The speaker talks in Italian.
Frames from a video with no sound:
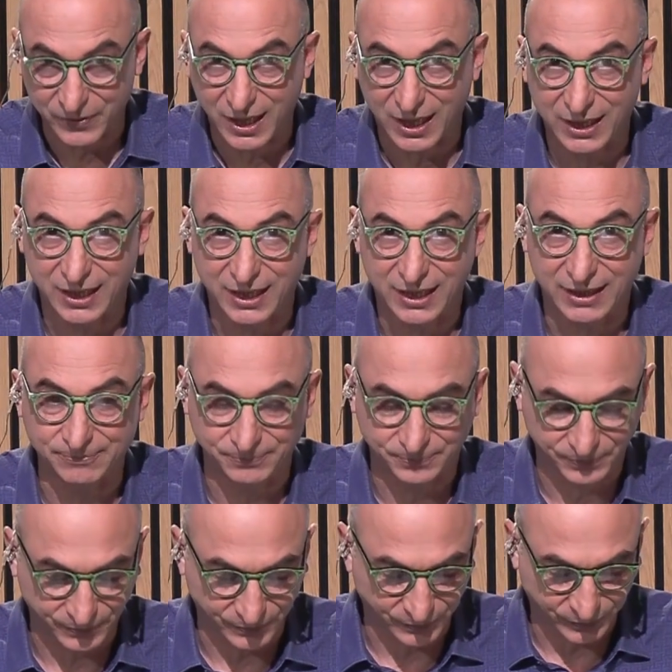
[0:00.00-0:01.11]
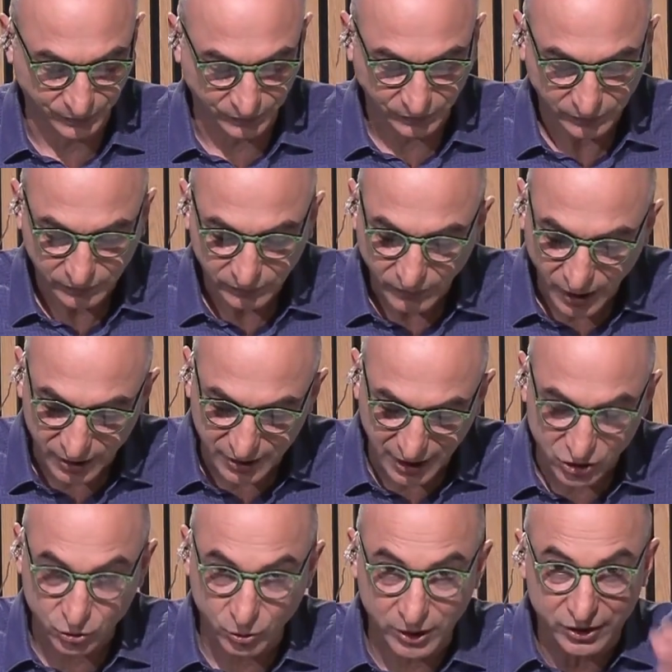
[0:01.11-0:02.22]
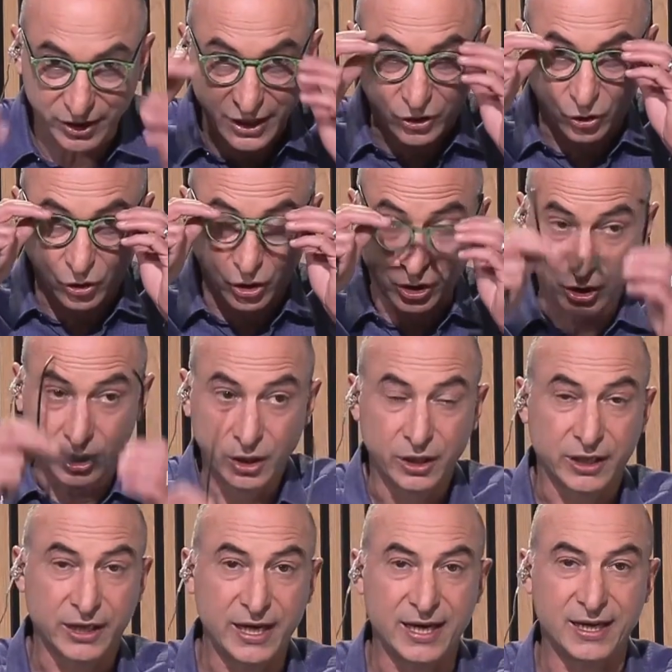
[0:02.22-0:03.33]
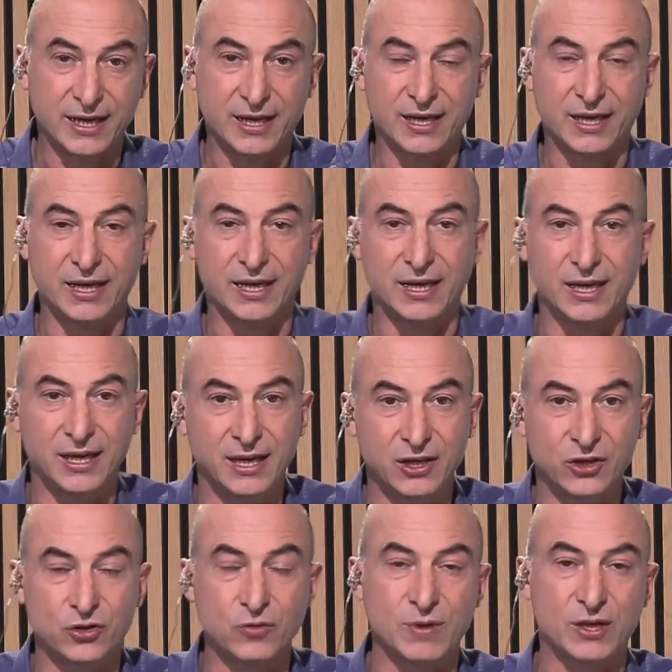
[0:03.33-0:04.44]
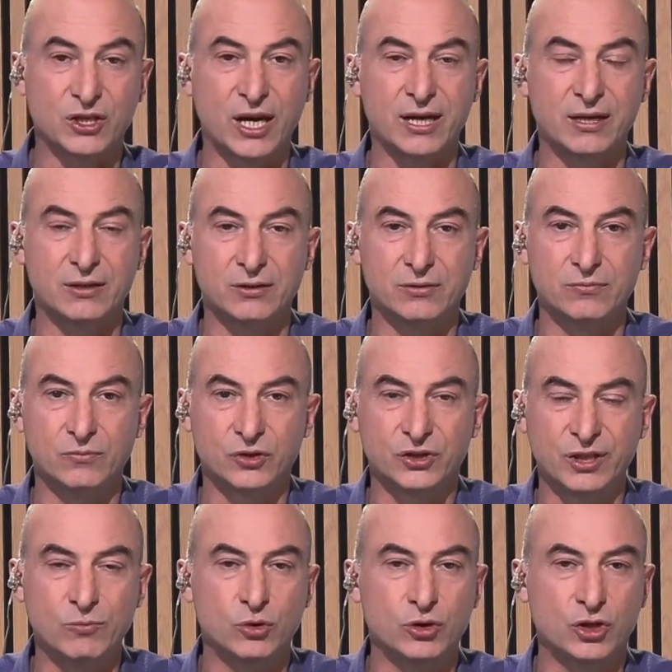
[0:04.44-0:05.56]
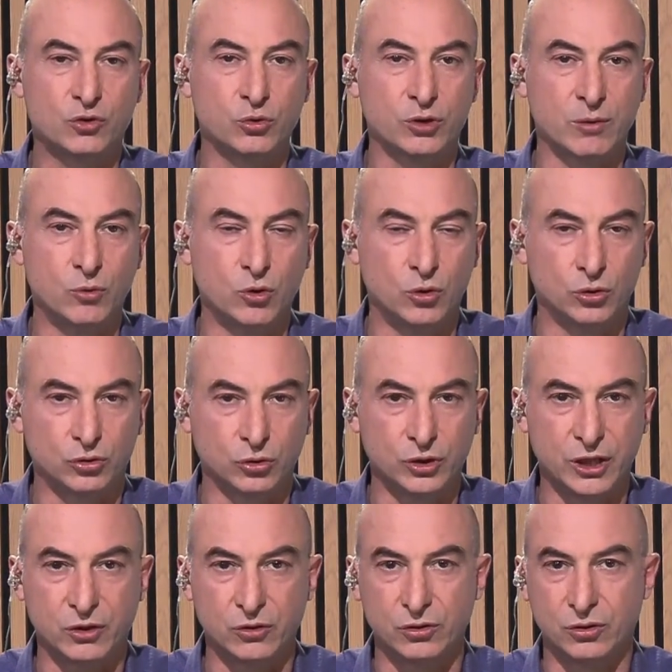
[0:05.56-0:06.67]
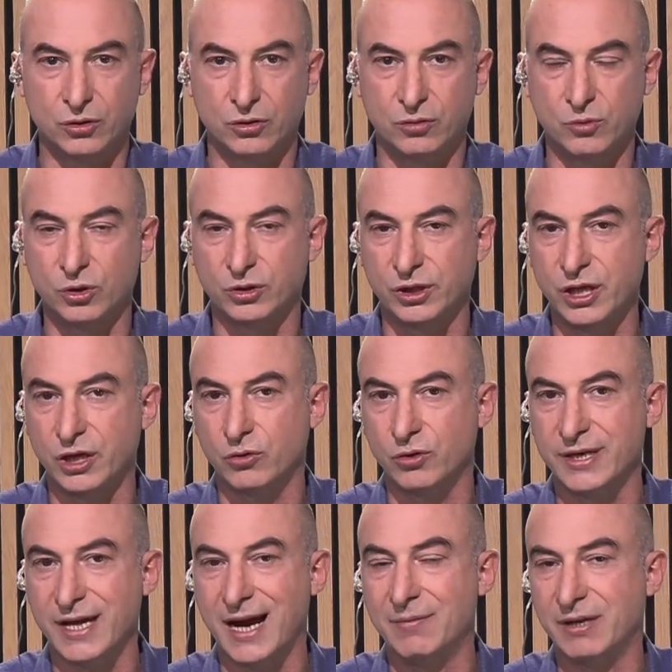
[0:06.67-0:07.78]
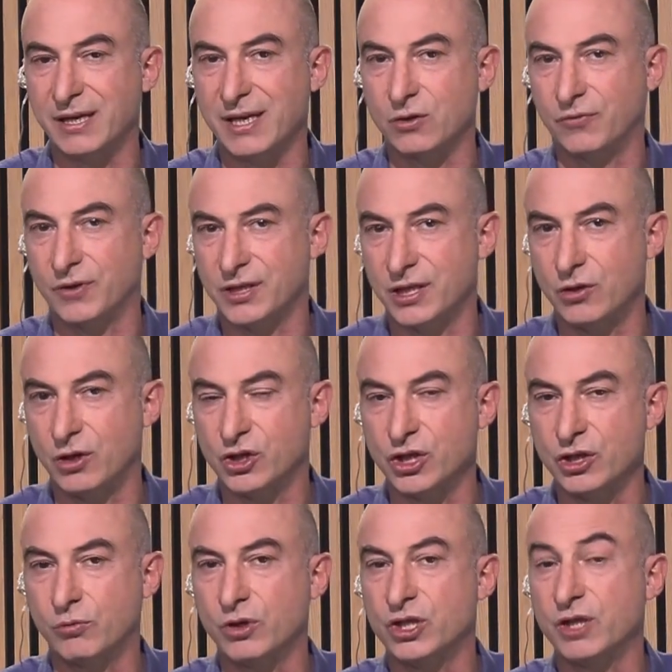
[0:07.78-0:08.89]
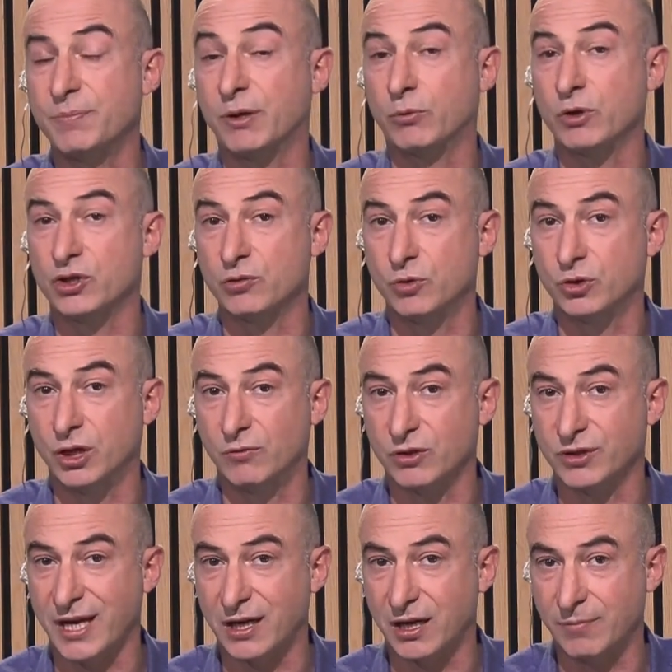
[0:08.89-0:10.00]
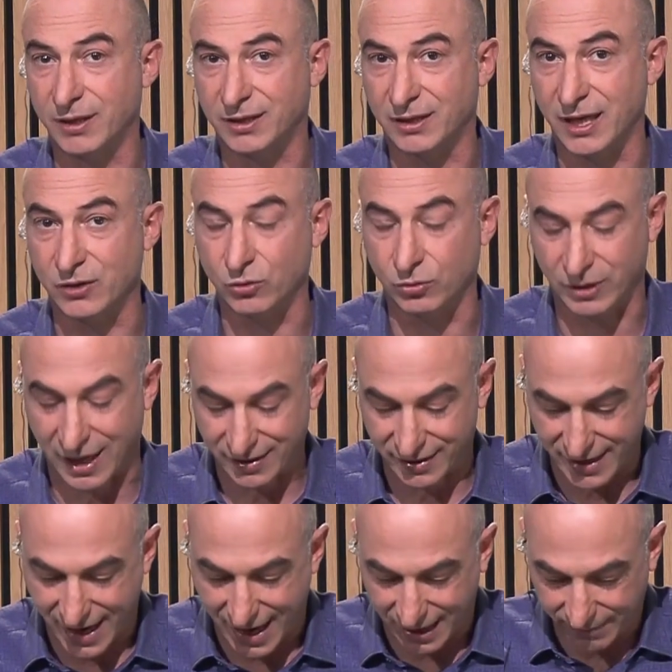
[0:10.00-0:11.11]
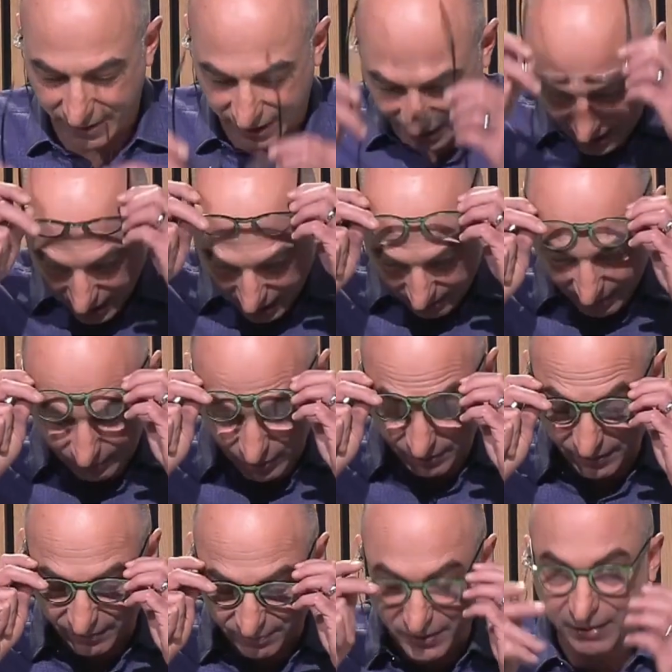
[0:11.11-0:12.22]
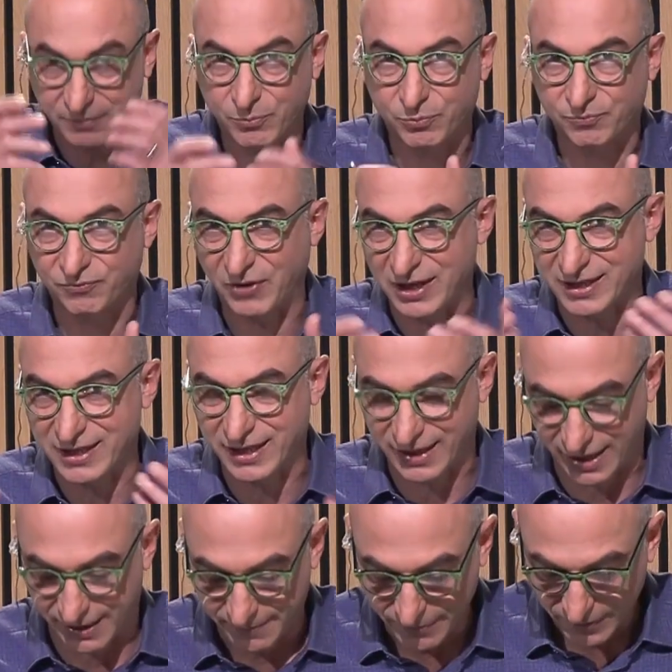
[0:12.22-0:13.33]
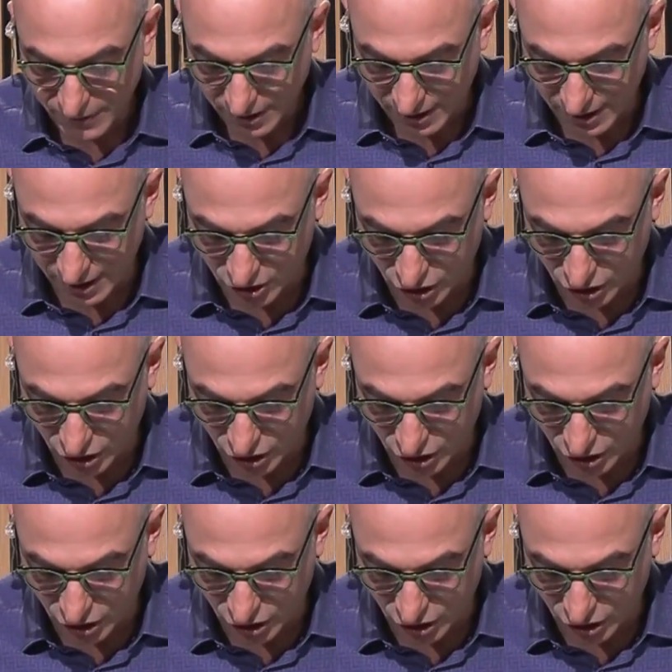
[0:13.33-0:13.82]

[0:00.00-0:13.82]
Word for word: dal dal suo articolo che eh, insomma eh, si discute molto, dicono, molti dicono gli alberi danno fastidio al 5G, per questo motivo stanno abbattendo tanti alberi, per, per, per, per far sì che il